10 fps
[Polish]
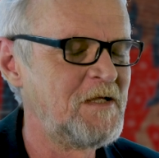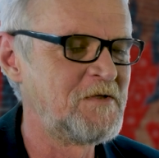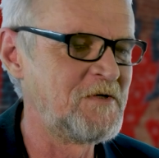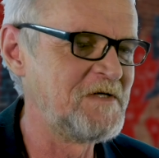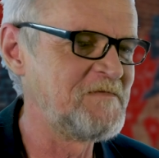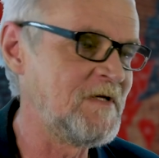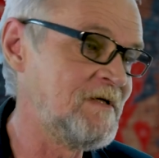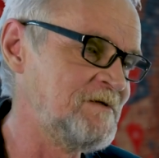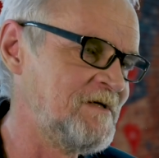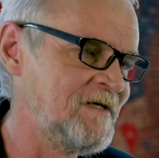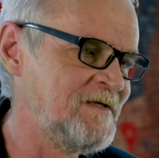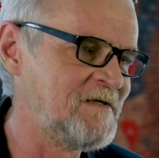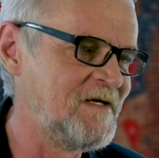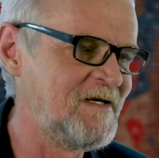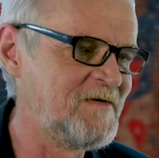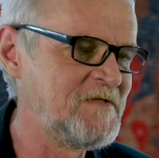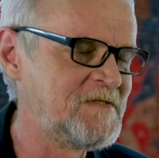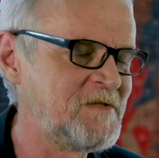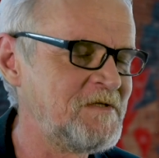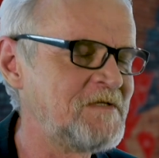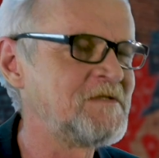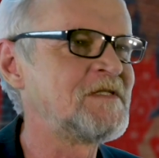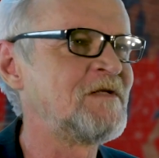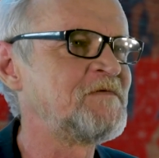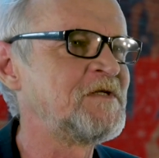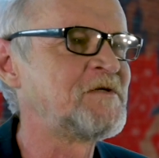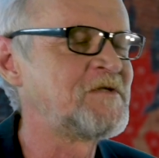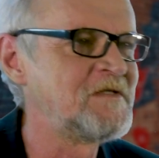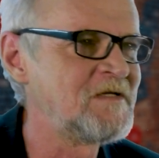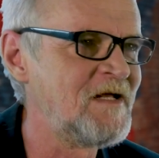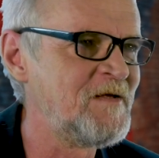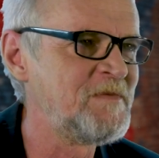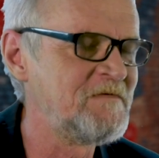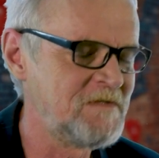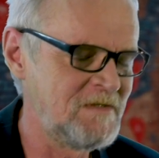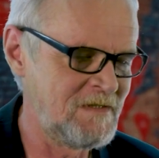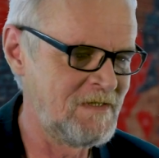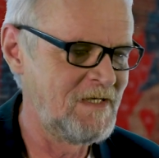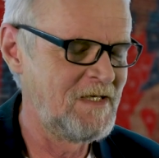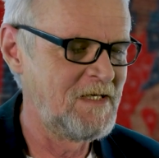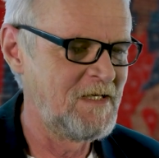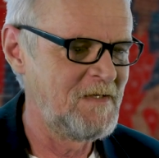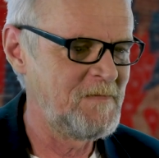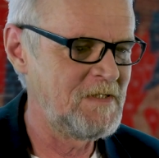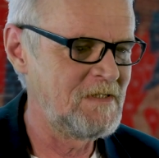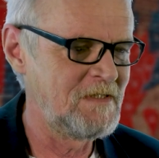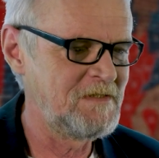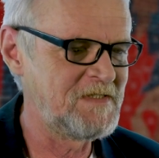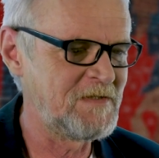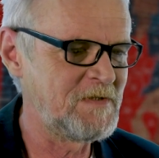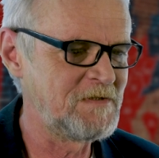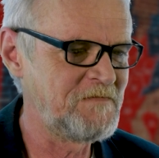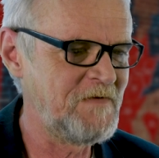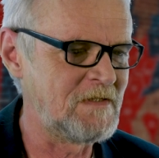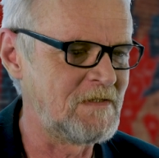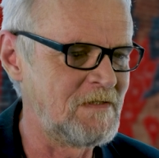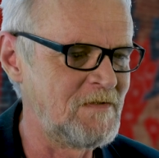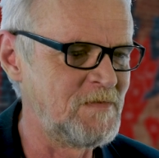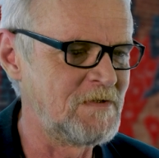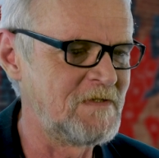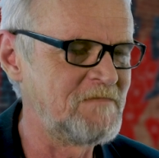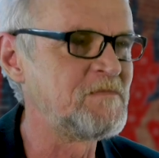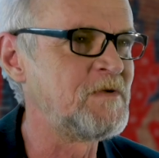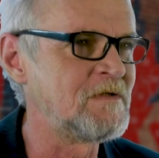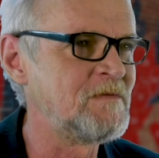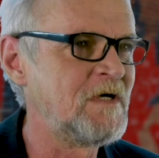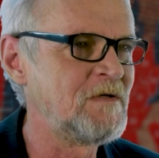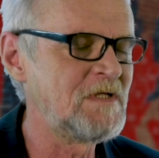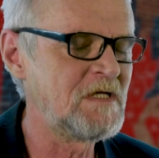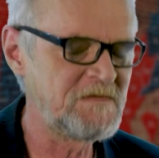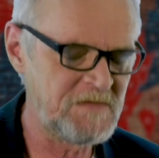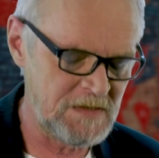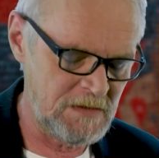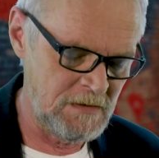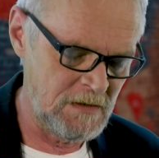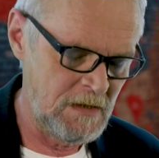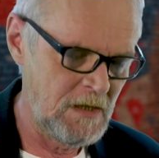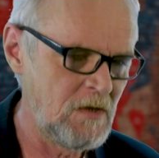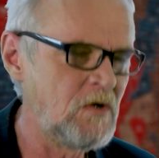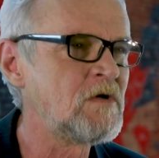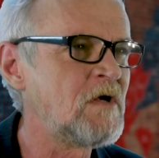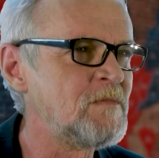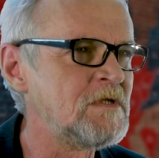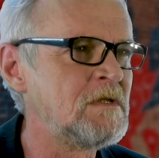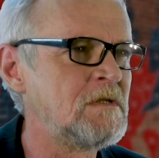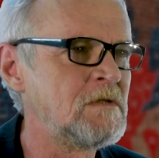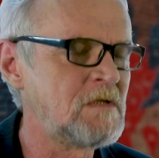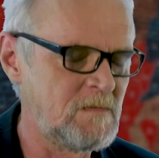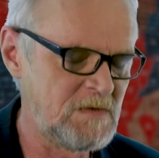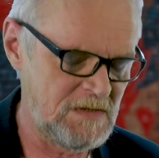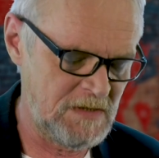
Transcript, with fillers: To jest wielki dzień e, w historii nie tylko Stanów Zjednoczonych, ale pewnie e, i całego świata, no bo te wybory mają dla nas wszystkich ogromne, ogromne